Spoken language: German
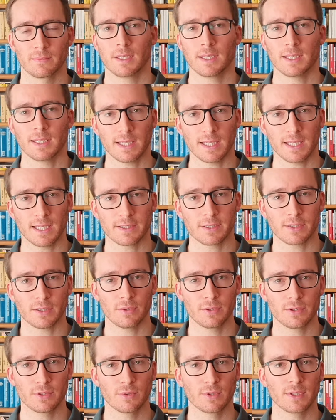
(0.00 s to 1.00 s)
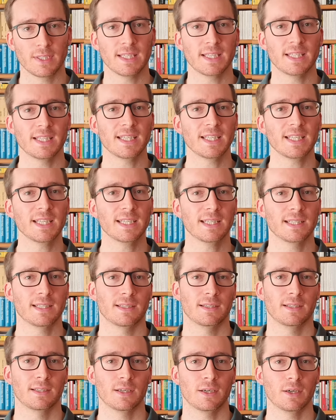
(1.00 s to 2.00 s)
Ich gehe also ausdrücklich nicht